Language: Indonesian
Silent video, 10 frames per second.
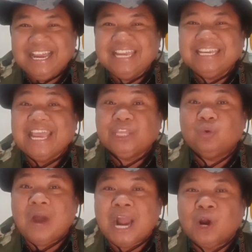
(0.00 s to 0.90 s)
yaitu
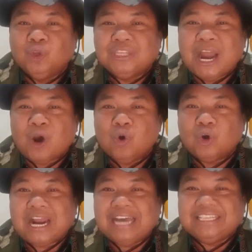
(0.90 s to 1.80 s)
anggota
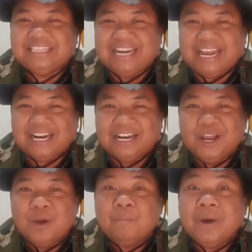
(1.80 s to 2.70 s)
kor katedral,
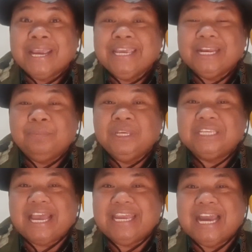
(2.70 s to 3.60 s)
mengirimi
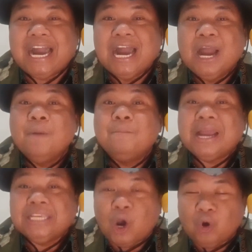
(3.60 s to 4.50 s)
saya
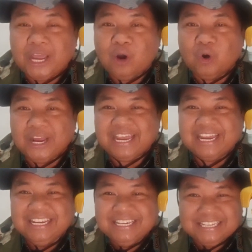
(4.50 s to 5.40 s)
banyak oleh-oleh.
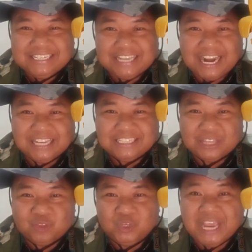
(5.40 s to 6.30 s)
Salah
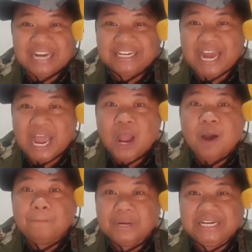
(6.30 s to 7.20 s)
satunya adalah
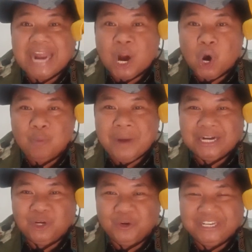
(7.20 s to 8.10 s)
pedang
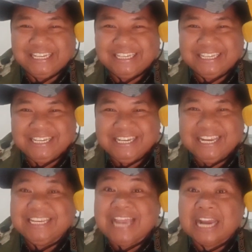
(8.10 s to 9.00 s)
komando ini
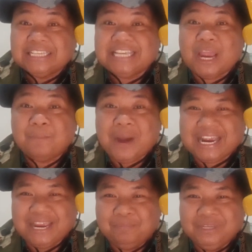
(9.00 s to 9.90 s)
yang saya
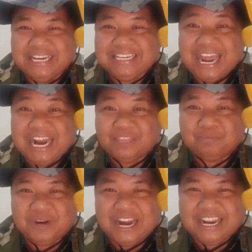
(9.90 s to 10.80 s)
pakai menjadi alat
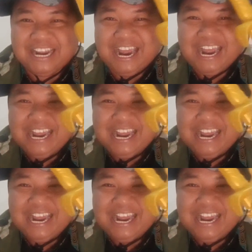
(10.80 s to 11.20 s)
peraga.